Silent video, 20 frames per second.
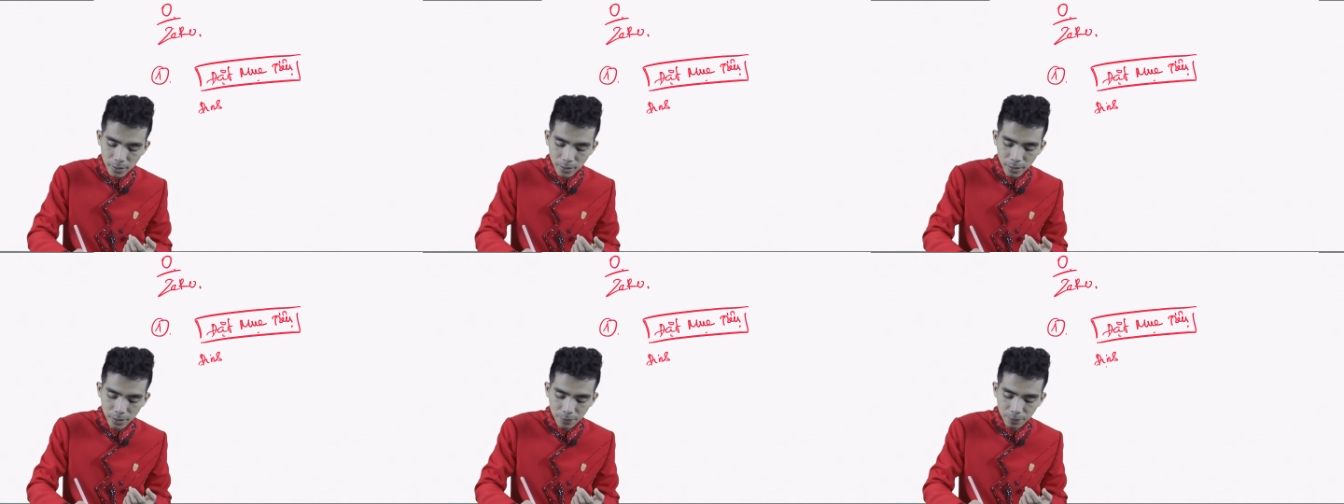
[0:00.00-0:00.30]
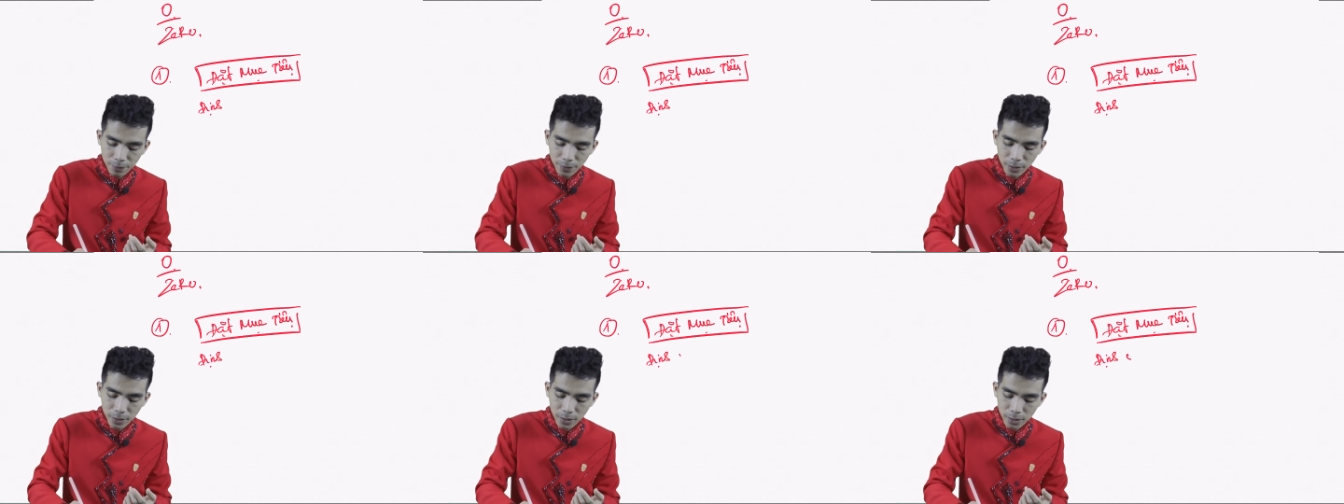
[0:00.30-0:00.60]

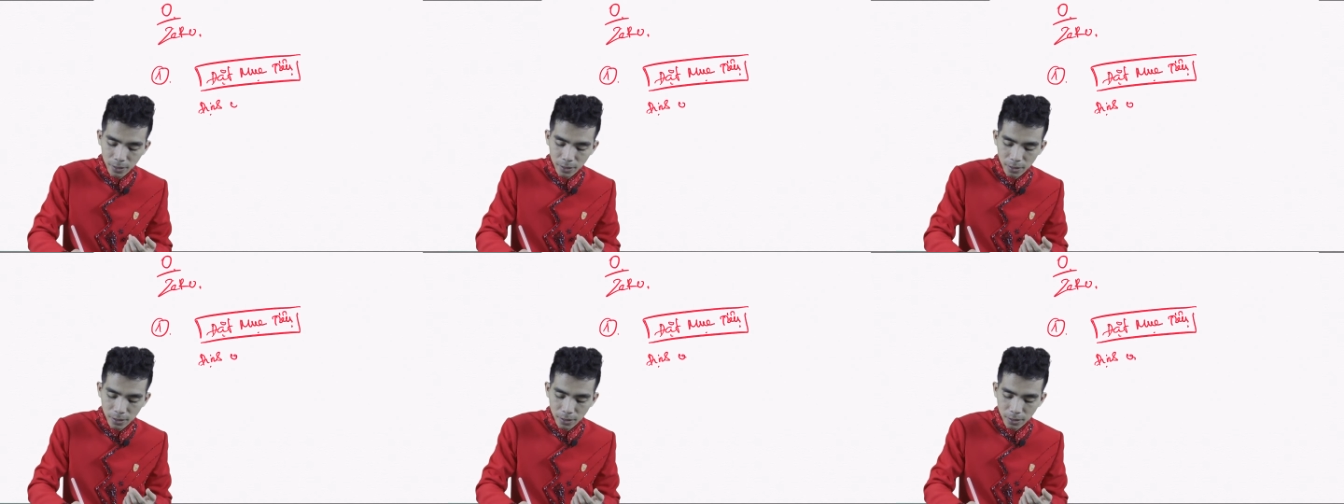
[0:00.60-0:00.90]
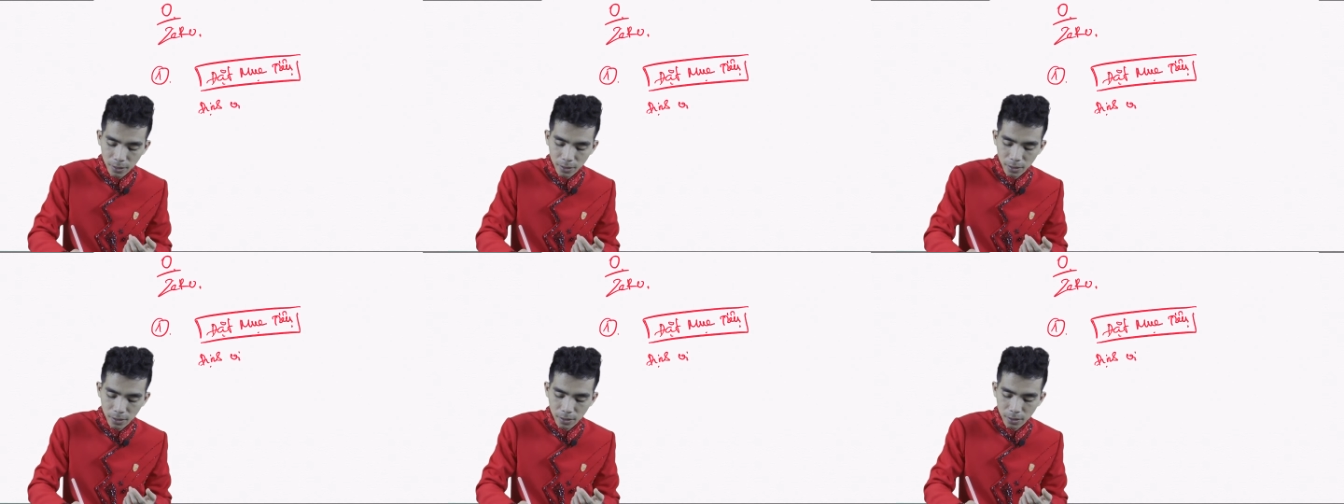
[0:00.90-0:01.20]
định vị
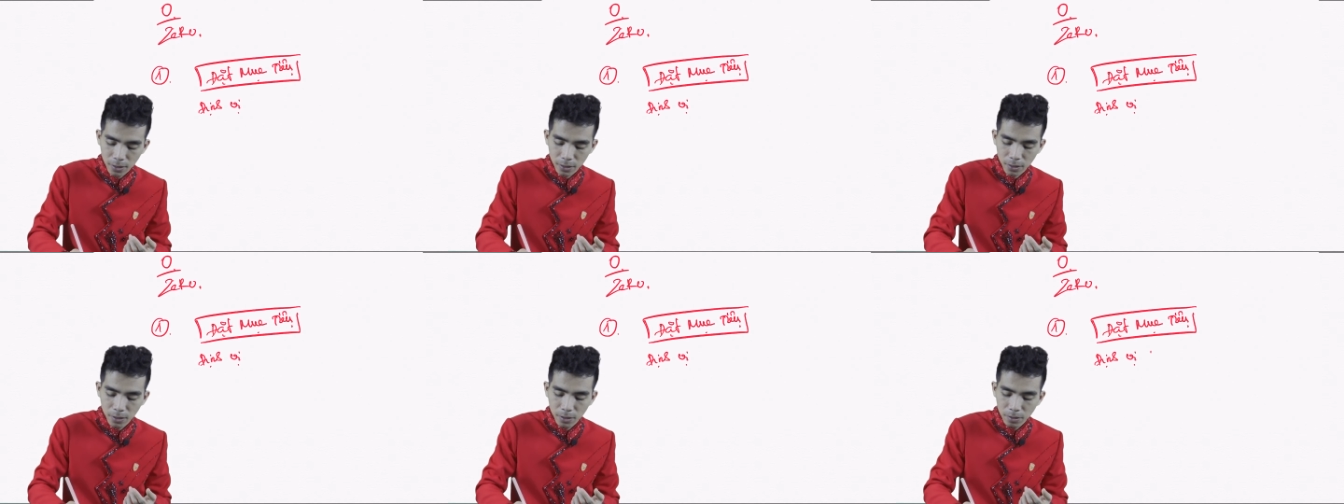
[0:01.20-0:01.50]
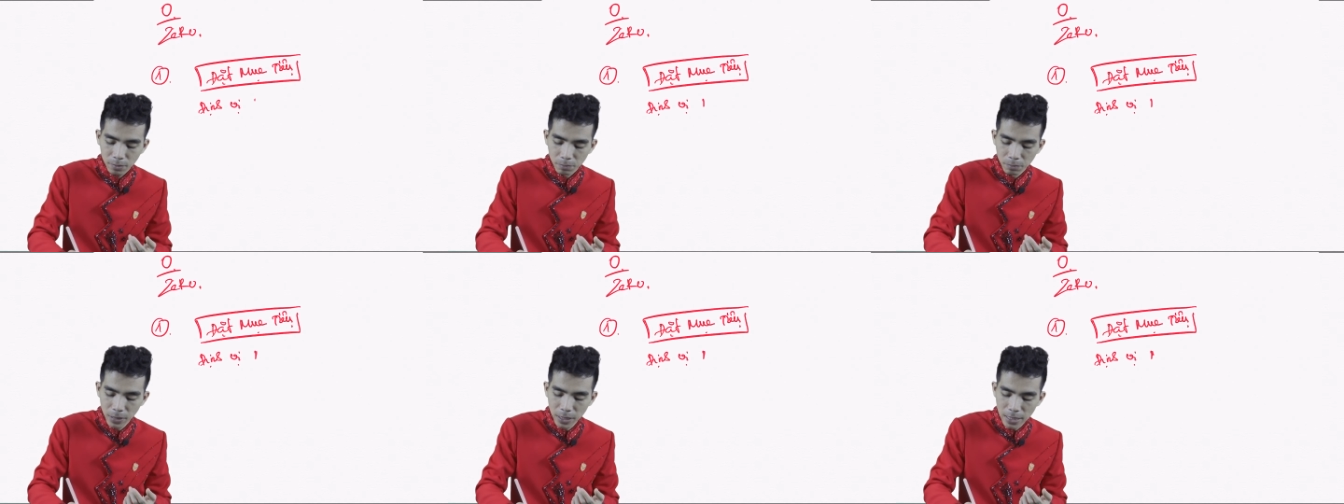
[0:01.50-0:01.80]

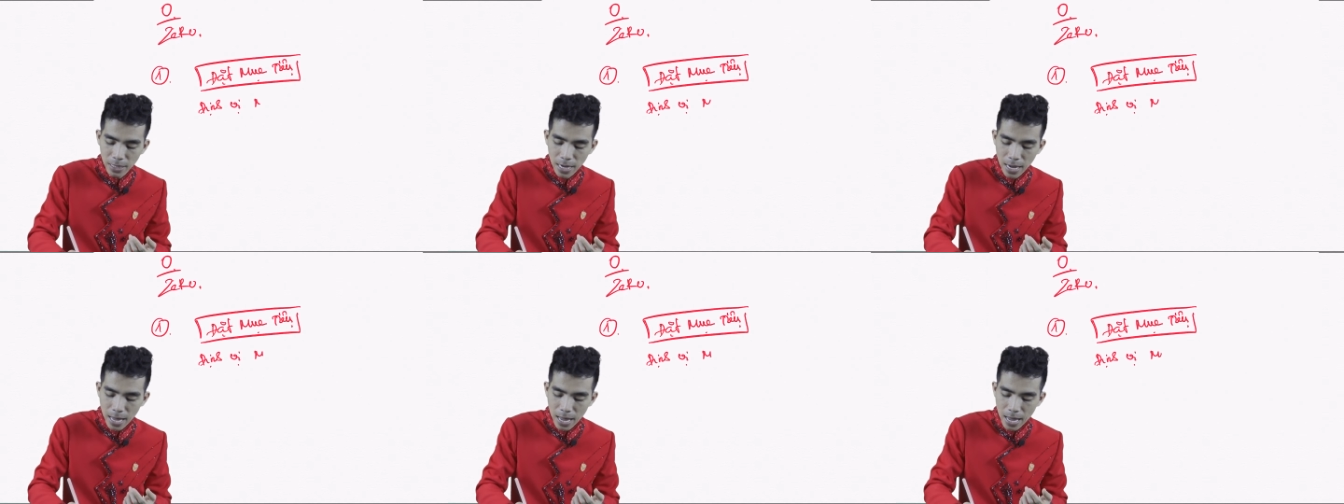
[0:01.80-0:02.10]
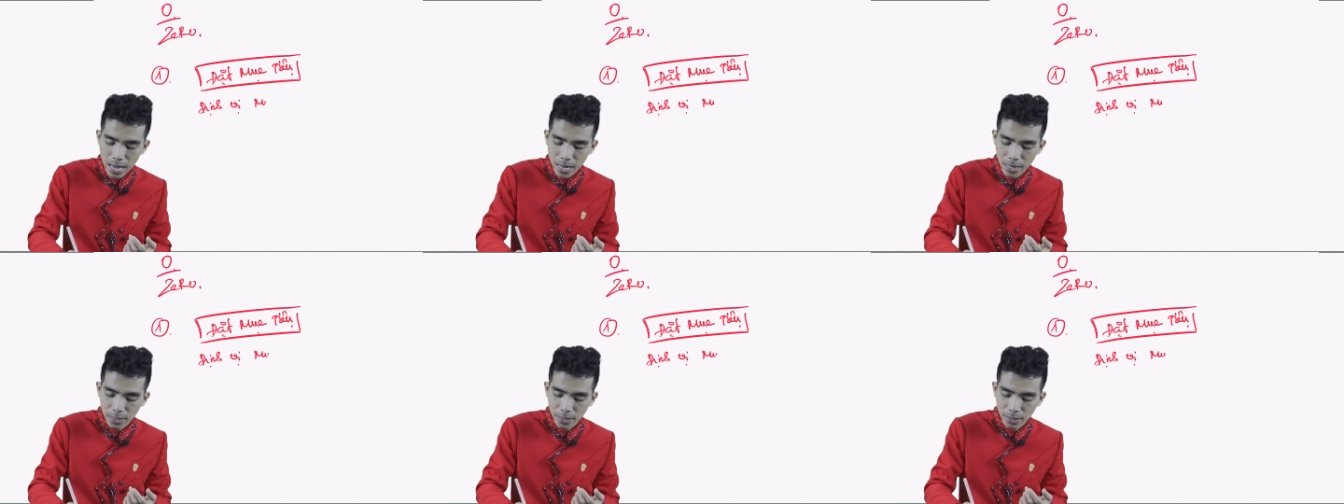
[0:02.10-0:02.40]
mình là
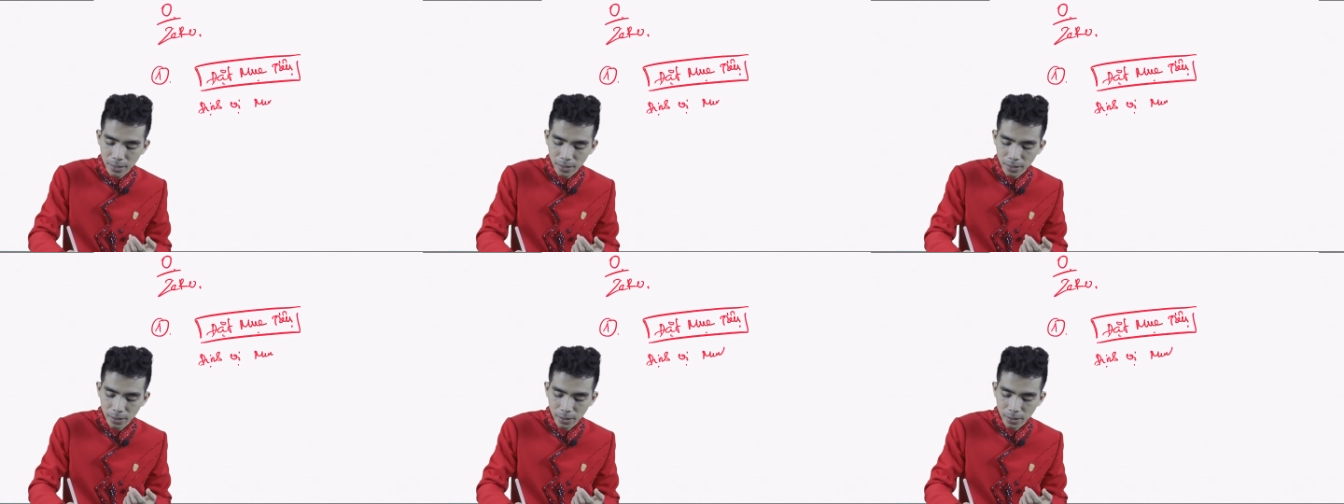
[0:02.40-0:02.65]
ai